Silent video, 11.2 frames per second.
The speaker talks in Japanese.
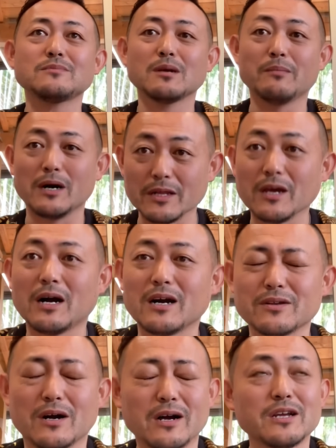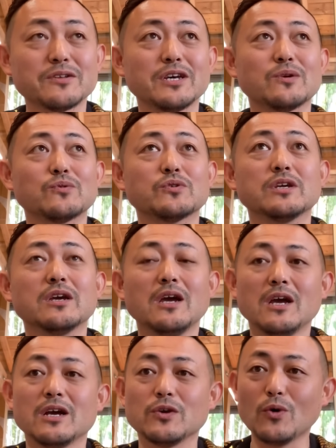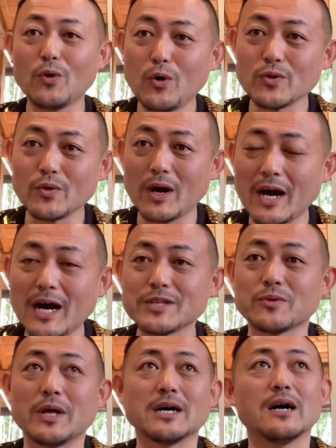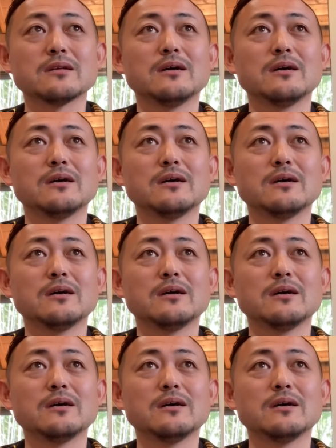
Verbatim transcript: まあねあ、ありがたいことに、よほどハードな、